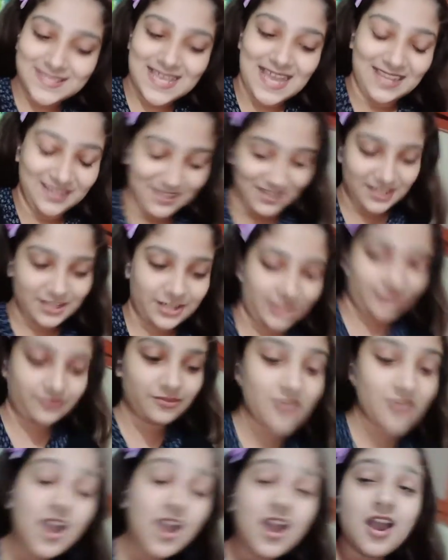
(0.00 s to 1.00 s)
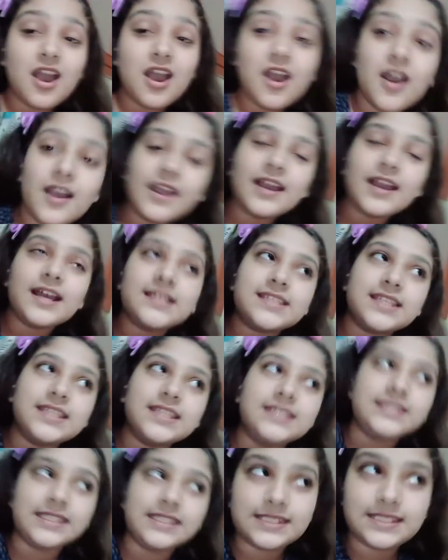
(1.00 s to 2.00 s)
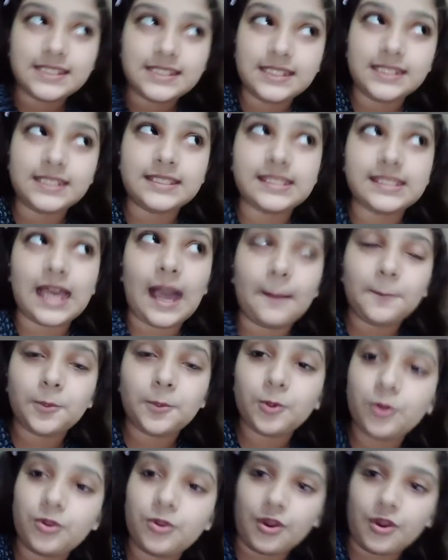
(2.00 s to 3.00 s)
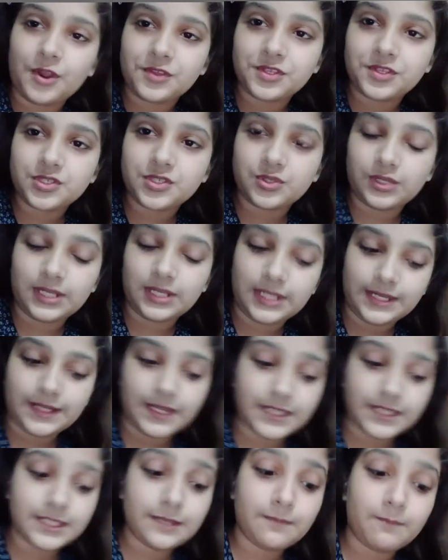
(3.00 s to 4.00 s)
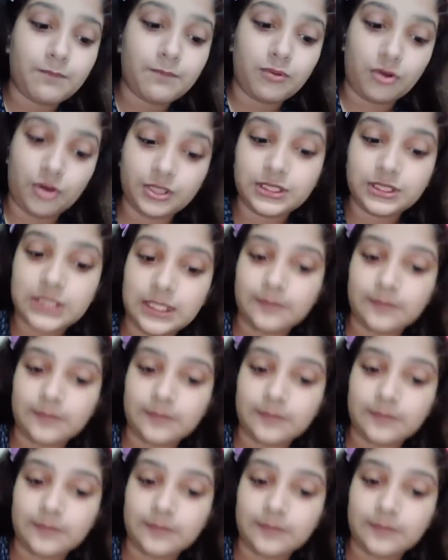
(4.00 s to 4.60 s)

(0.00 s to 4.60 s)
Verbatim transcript: मजाक कर रही हूँ अच्छा ये चीज़ आप लोग गौर से सुन लेना ये बहुत